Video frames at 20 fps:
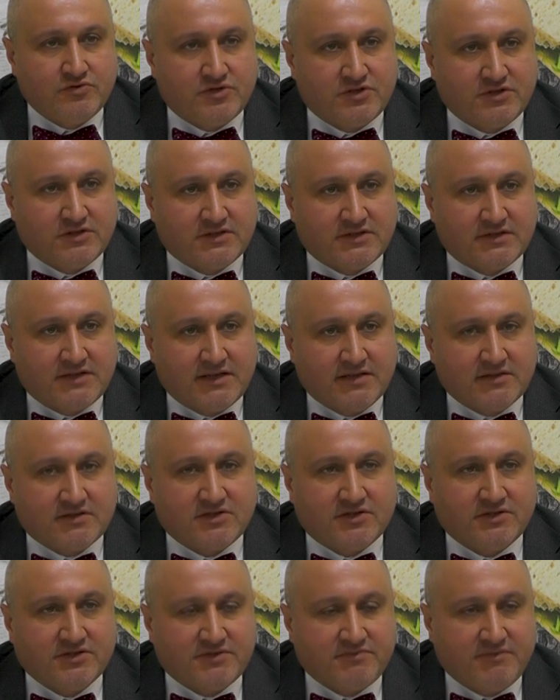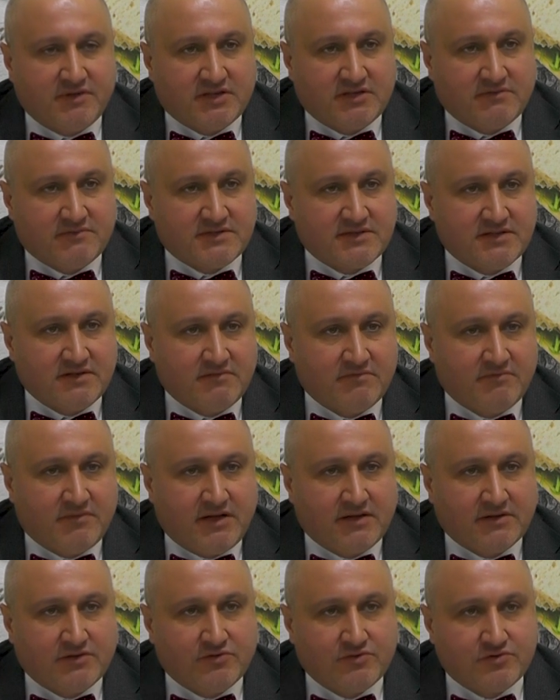3 yılda da çalışmalarımızı
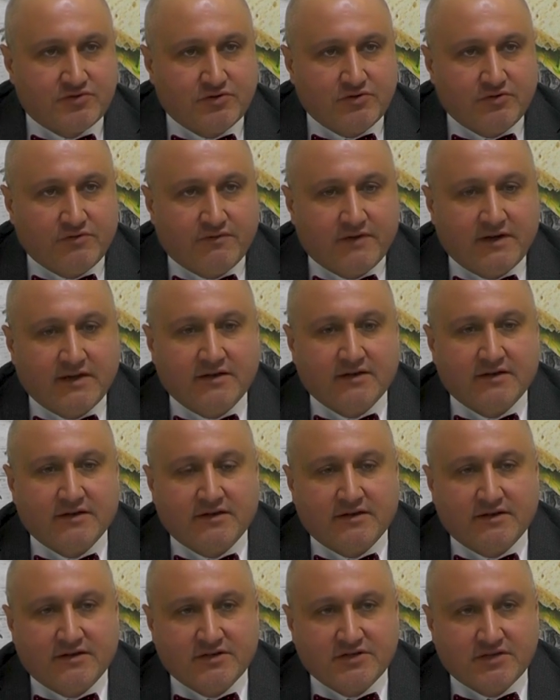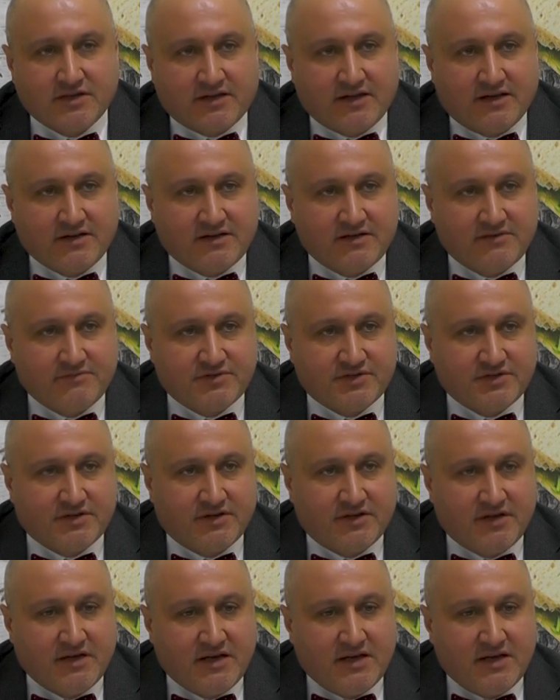malt özü ve e, şeker kamışı